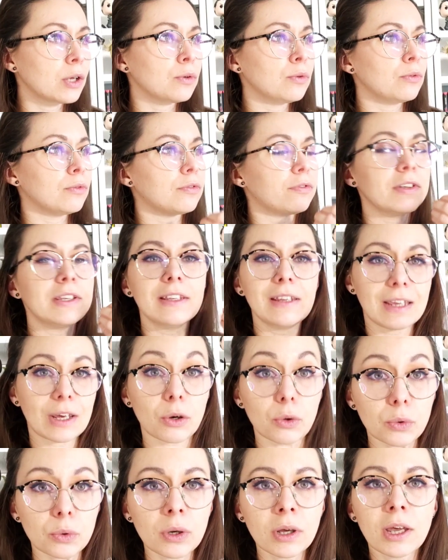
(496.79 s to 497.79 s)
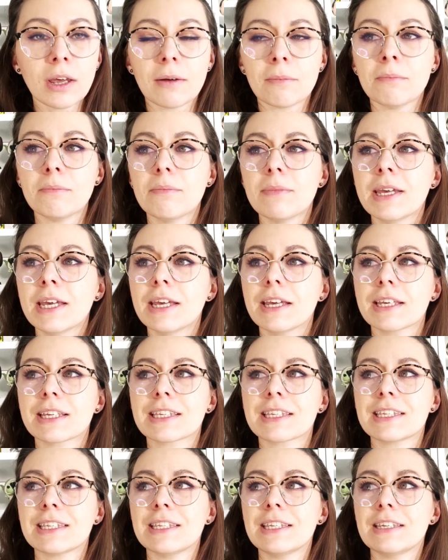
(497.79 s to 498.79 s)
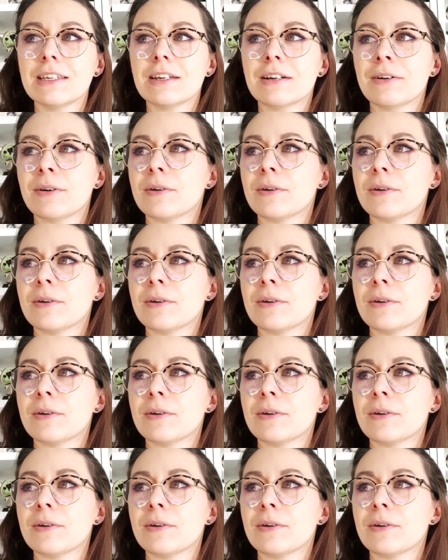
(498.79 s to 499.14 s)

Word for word: une fille des rues, mais qui